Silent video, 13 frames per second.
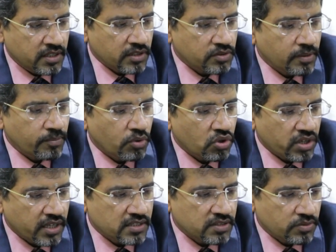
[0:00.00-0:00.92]
ஹவு த
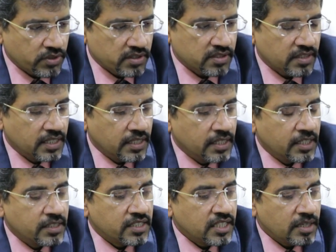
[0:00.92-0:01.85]
போட்டாக்ஸ் ஒர்க்ஸ்
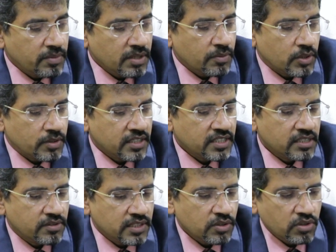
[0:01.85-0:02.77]
இது எப்படி
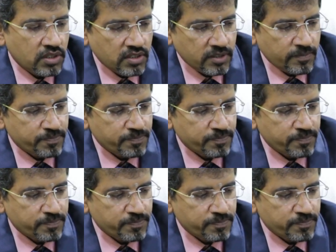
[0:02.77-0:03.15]
இது வந்து ஒரு